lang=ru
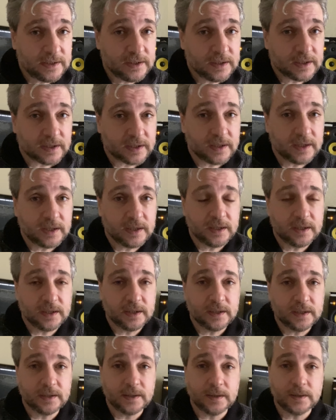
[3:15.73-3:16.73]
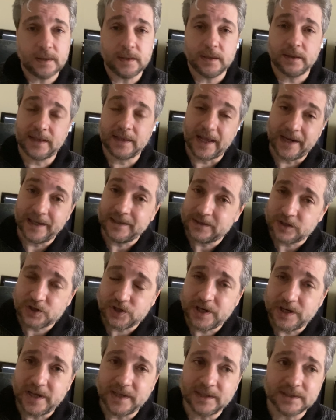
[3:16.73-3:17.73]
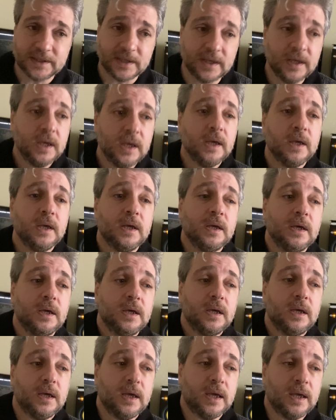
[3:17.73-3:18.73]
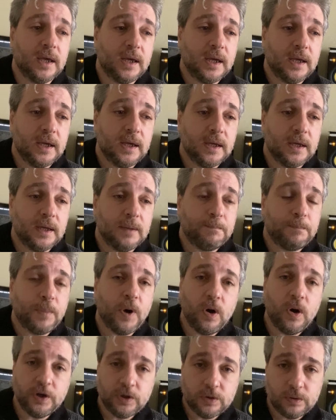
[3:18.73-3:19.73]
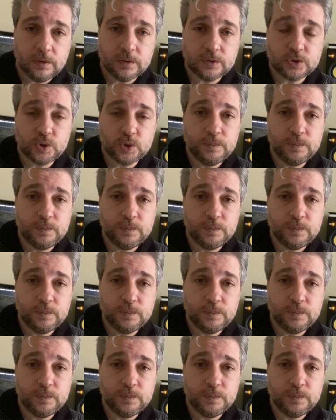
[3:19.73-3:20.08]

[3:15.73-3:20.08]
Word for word: Чуть позже я представлю вам э, мою версию этой песни.